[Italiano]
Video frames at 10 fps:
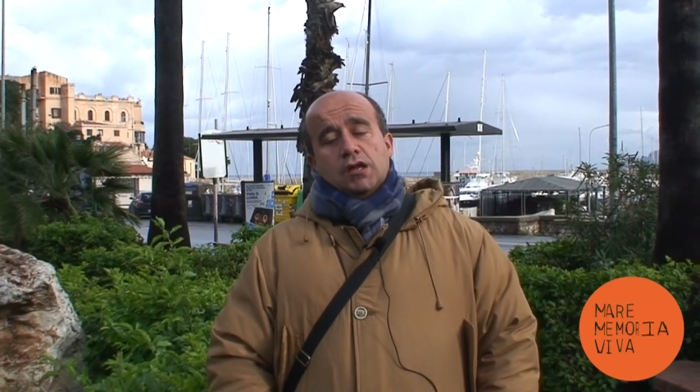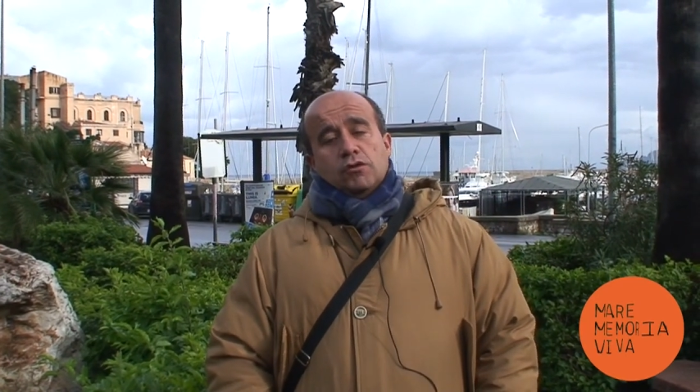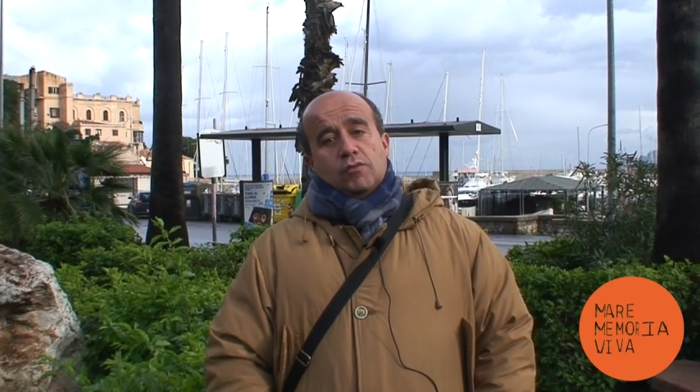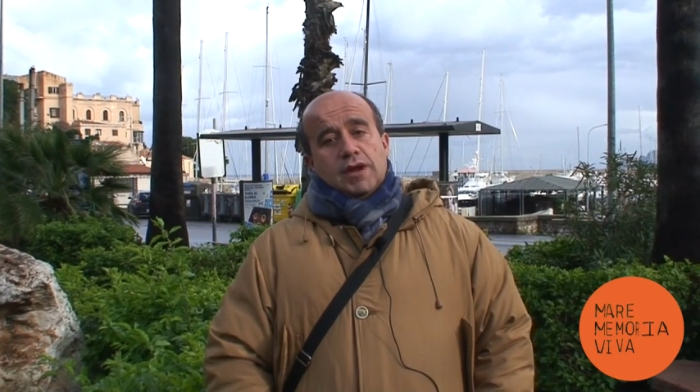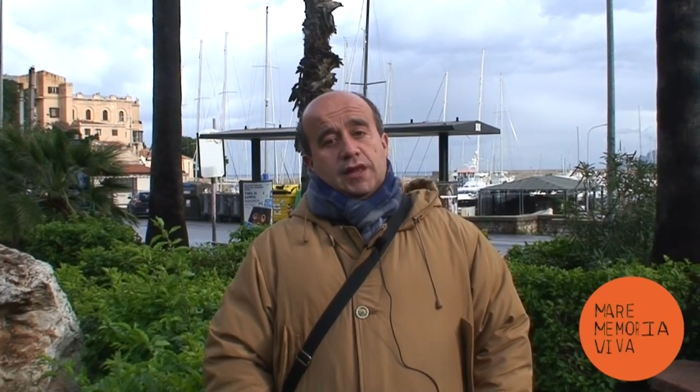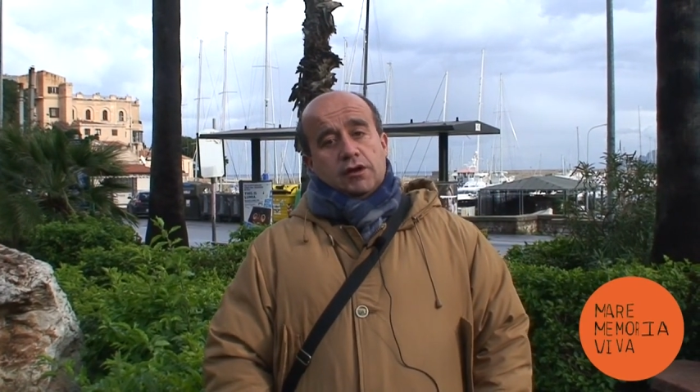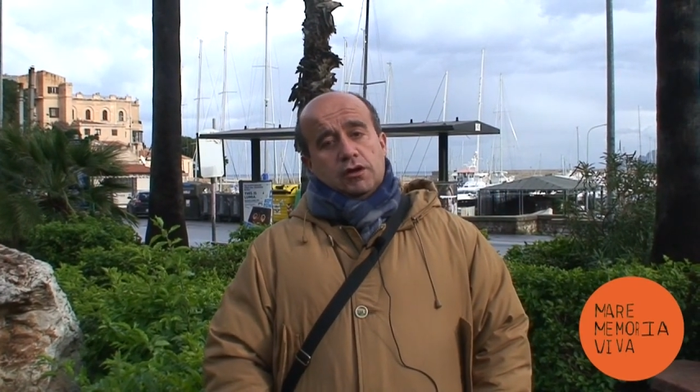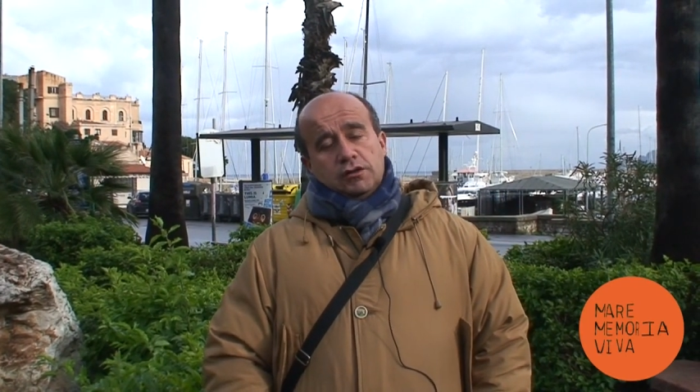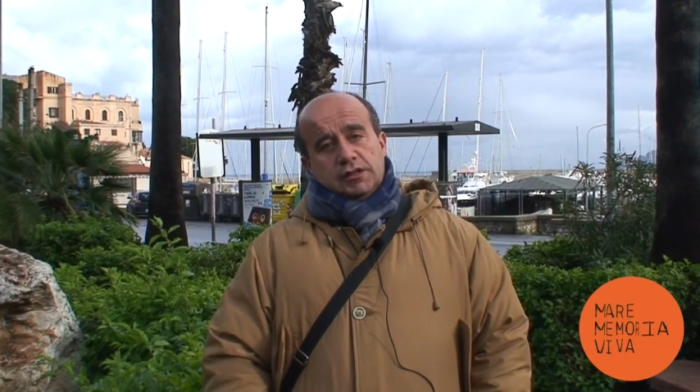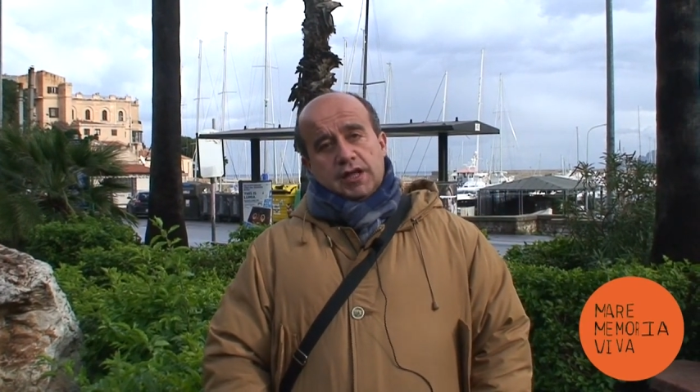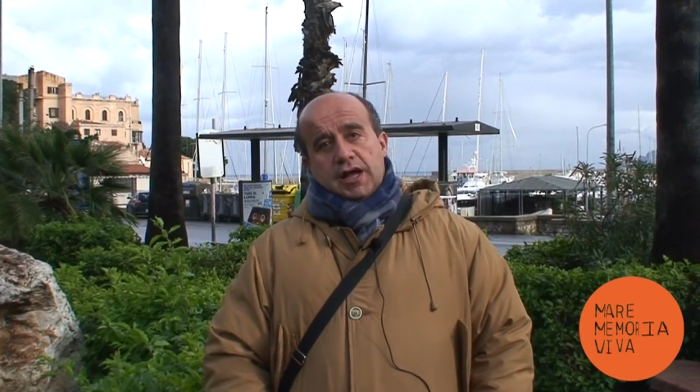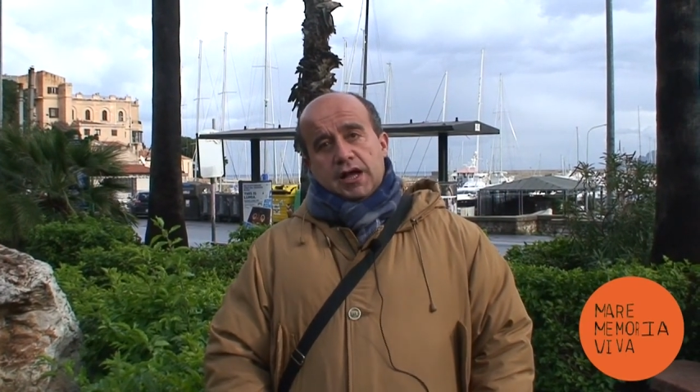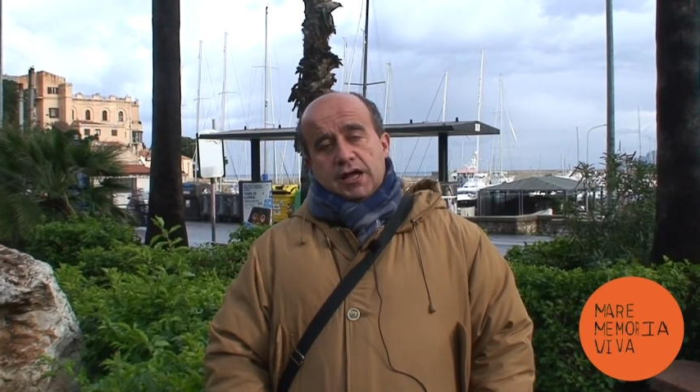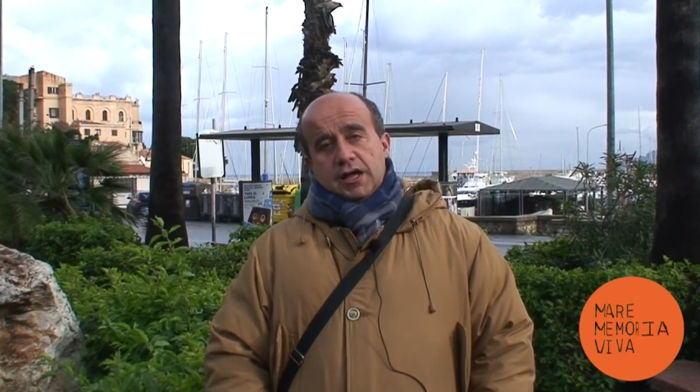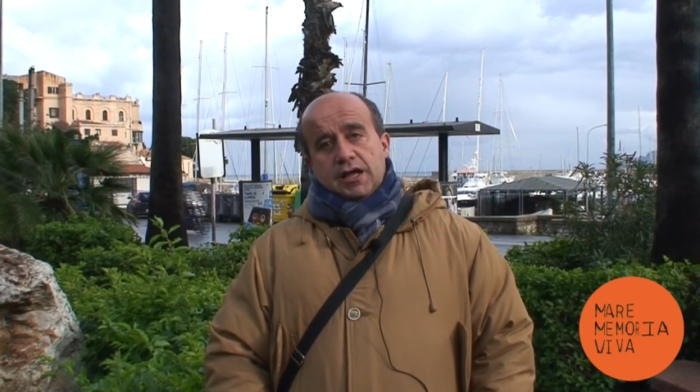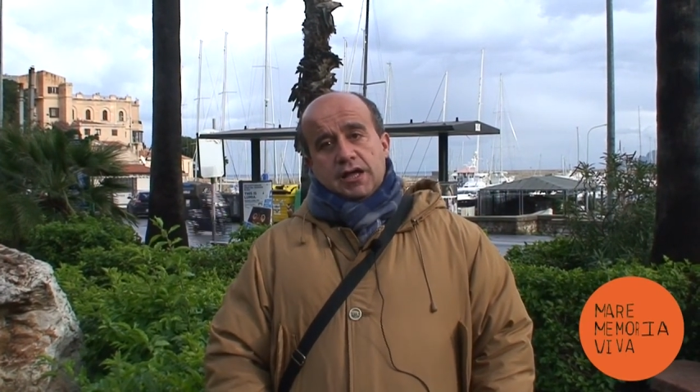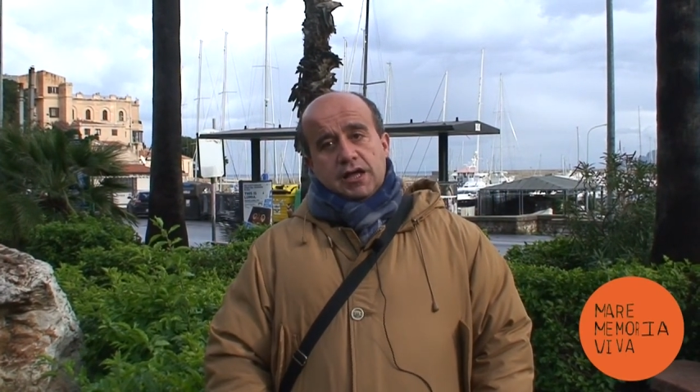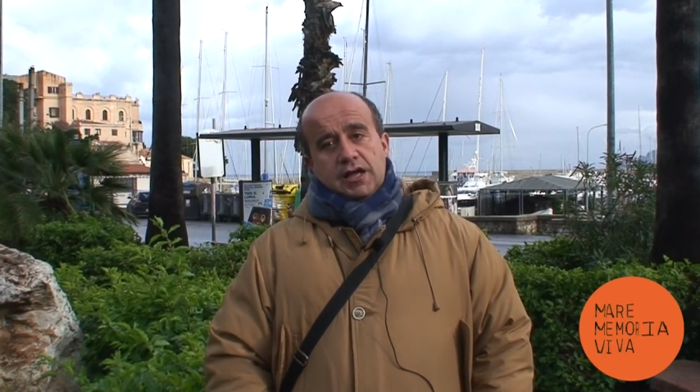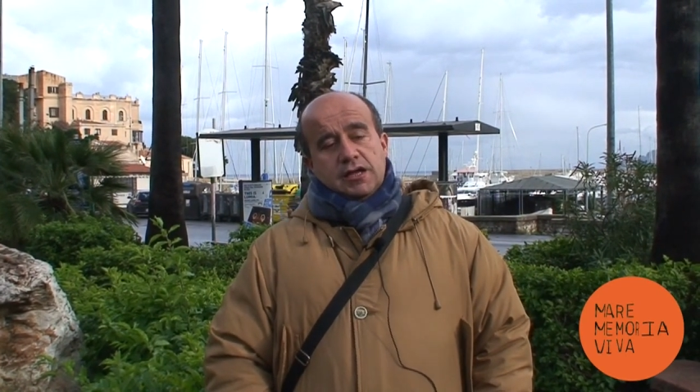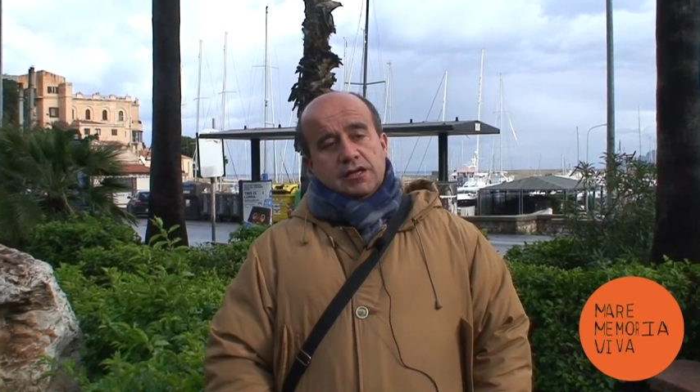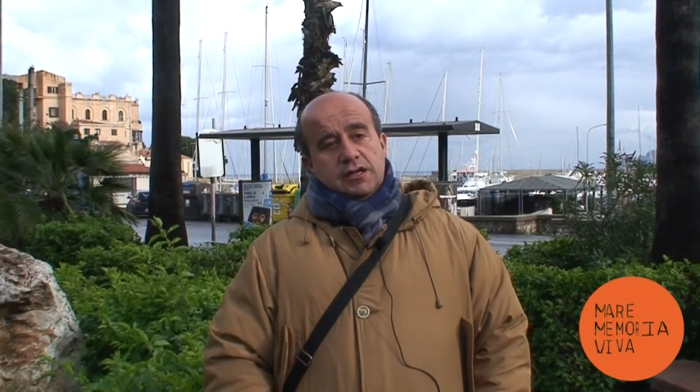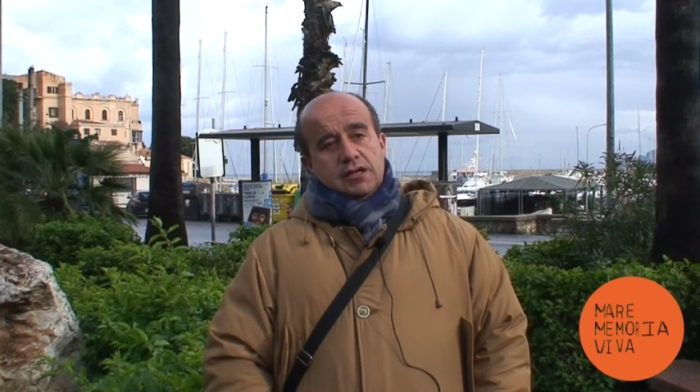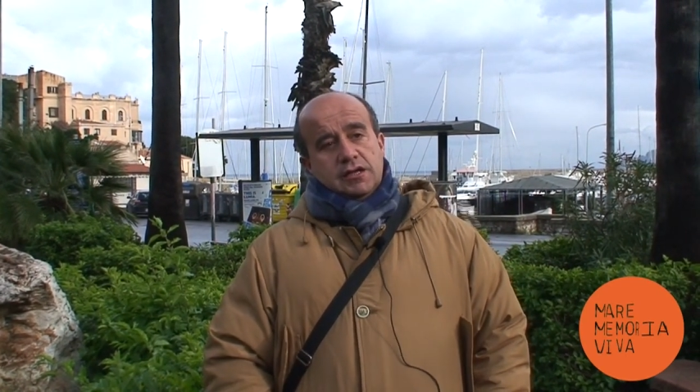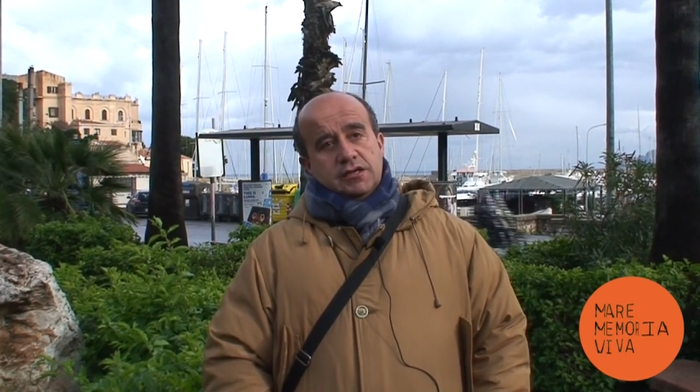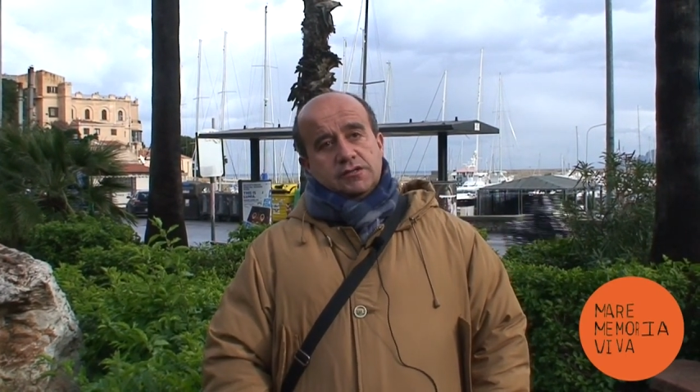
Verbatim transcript: Su questa grotta eh,